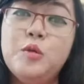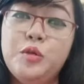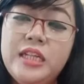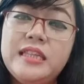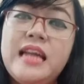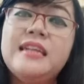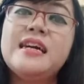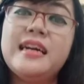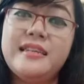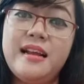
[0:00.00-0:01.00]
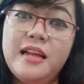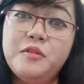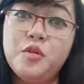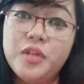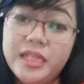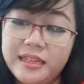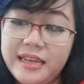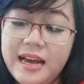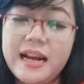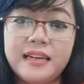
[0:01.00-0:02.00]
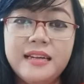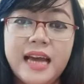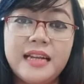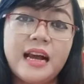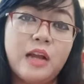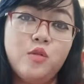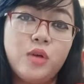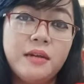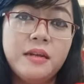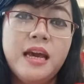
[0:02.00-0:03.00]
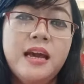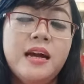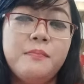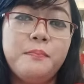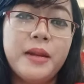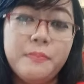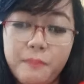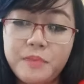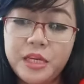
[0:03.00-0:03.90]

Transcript: kulit dan kekenyalan kulit ya karena dia ada kandungan pelembabnya